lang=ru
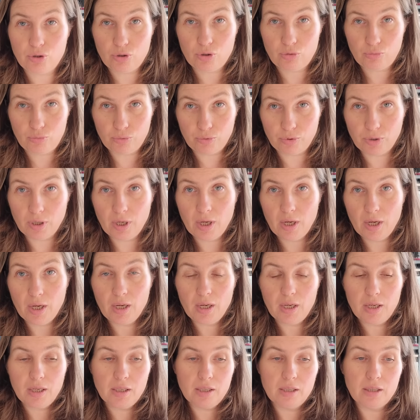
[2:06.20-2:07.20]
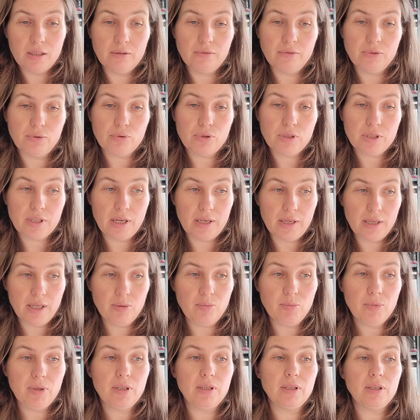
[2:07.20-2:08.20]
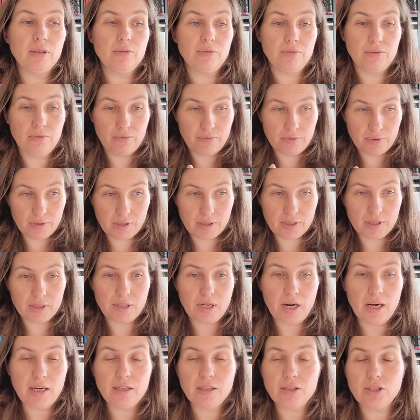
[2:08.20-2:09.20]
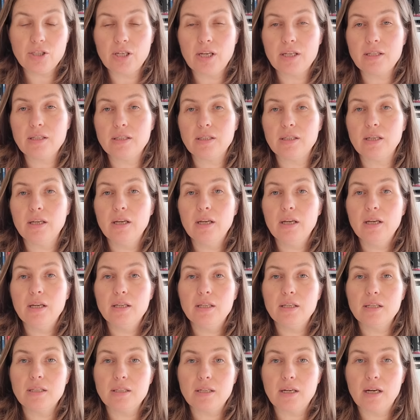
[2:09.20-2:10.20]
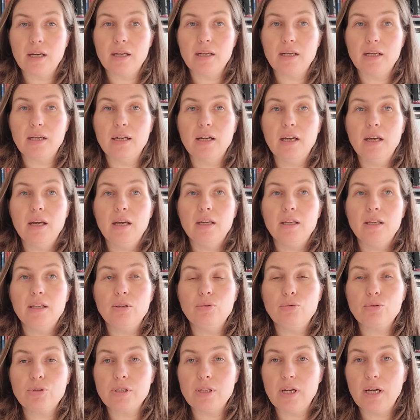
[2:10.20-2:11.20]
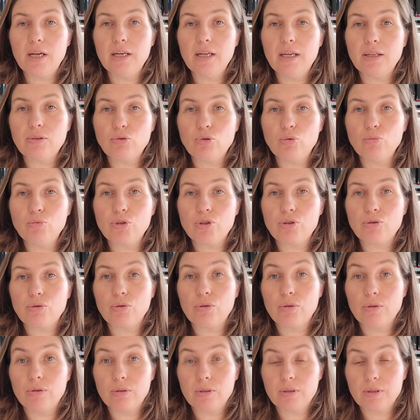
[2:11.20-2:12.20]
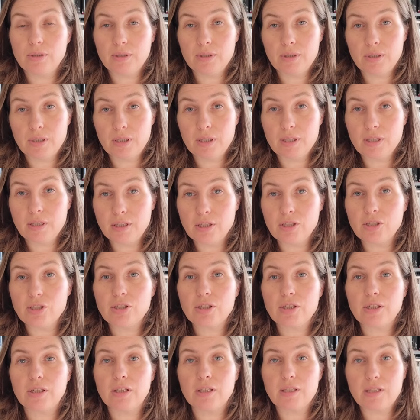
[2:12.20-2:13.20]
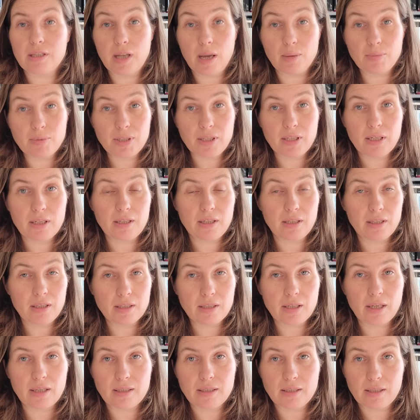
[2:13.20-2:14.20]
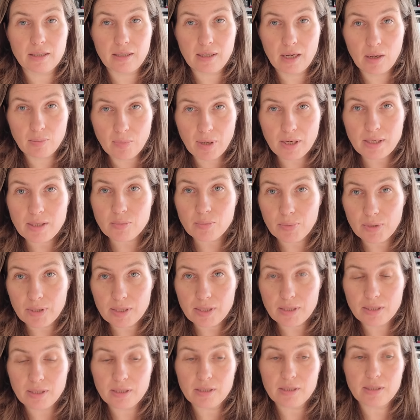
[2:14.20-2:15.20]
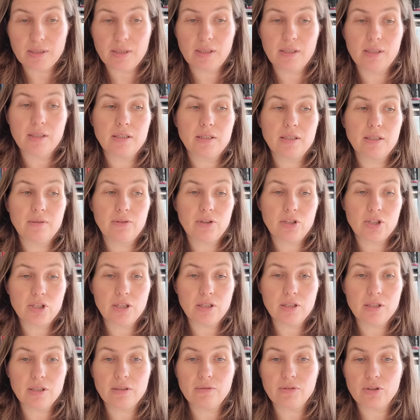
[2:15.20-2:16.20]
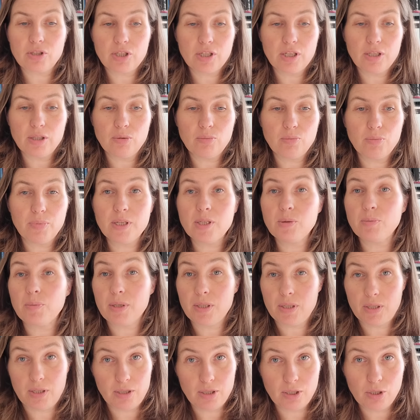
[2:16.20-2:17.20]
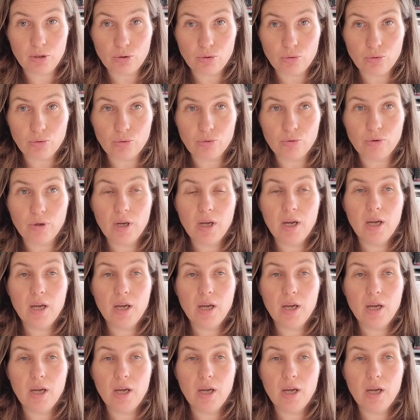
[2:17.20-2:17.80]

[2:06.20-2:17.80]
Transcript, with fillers: живут э, в Иерусалиме и в центральной части Израиля, и узнали о том, что террористическая исламская организация Хамас палестинская совершила совершенно беспрецедентную,